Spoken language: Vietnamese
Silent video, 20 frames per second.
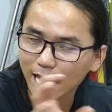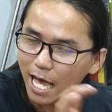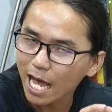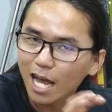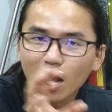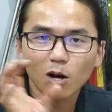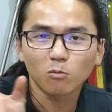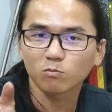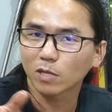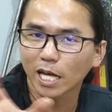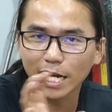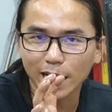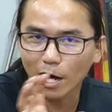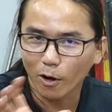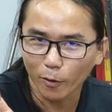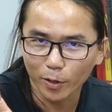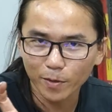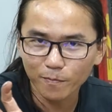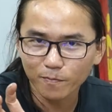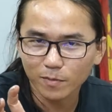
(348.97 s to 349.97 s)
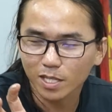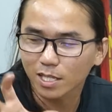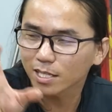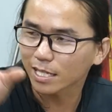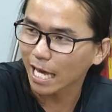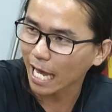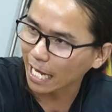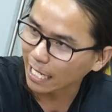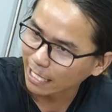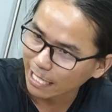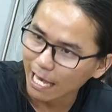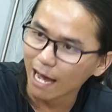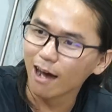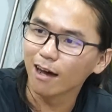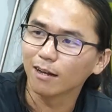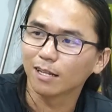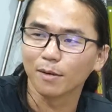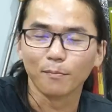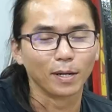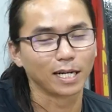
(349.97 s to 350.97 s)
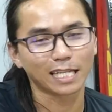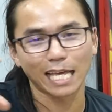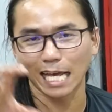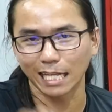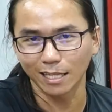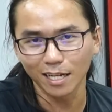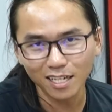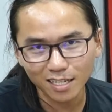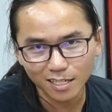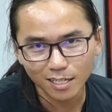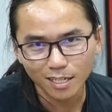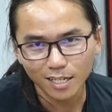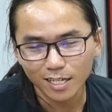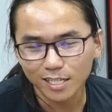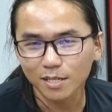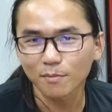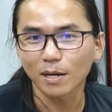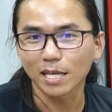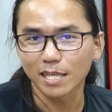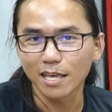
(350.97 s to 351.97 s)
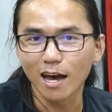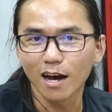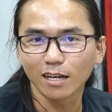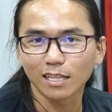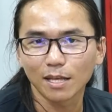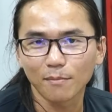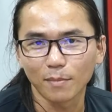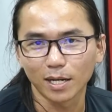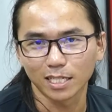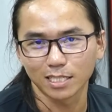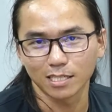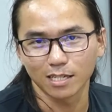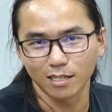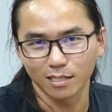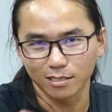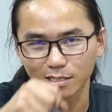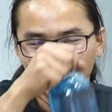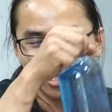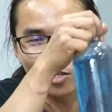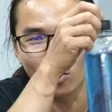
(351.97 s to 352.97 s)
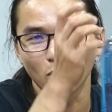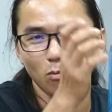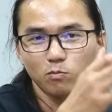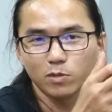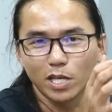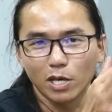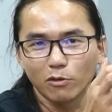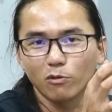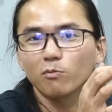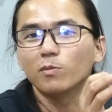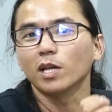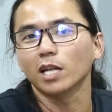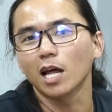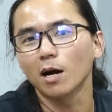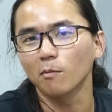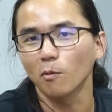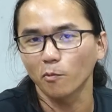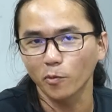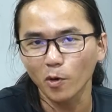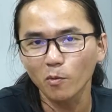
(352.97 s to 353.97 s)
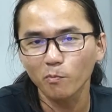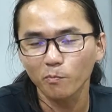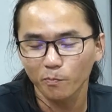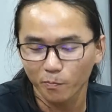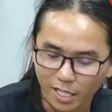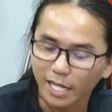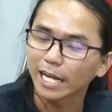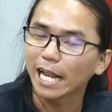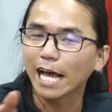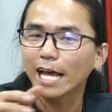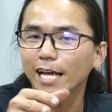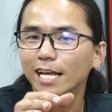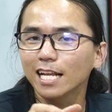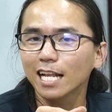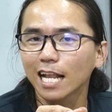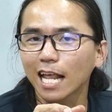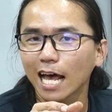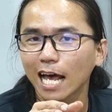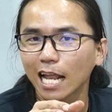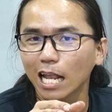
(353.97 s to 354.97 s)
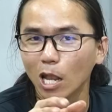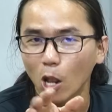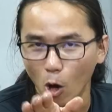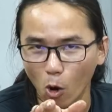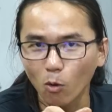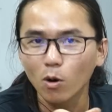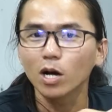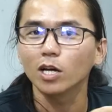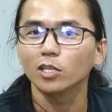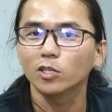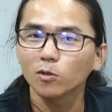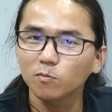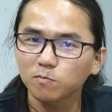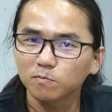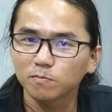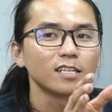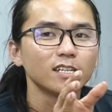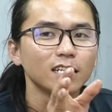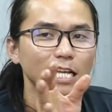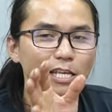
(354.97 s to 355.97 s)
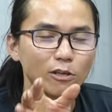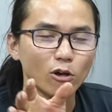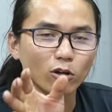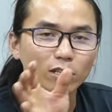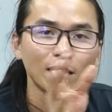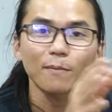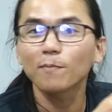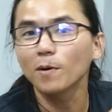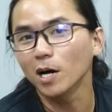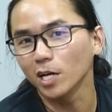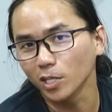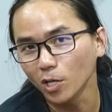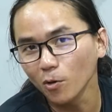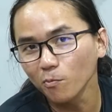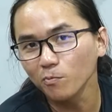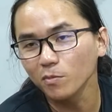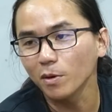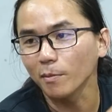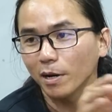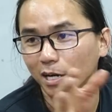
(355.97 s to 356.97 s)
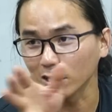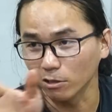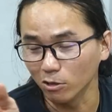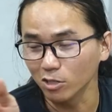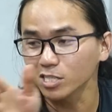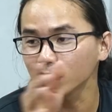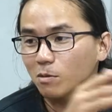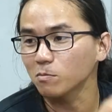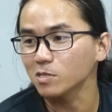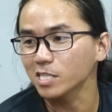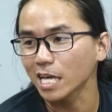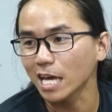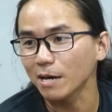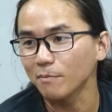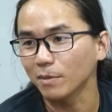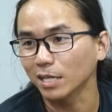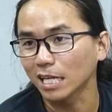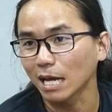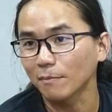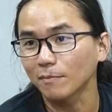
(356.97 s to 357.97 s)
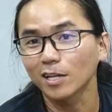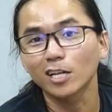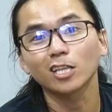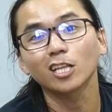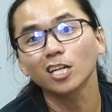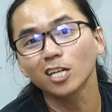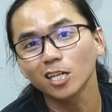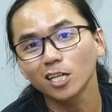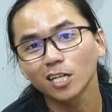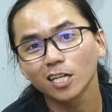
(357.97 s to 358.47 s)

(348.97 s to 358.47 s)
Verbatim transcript: giá không thay đổi. Càng dơ thì mình càng thích, nhưng mà dơ thì mình thường sử dụng nhiều dung dịch hơn một chút, thì đấy là lỗ hơn chút, lợi nhuận thấp hơn chút, nhưng mà rửa xong cái xe mình cảm thấy nó thích.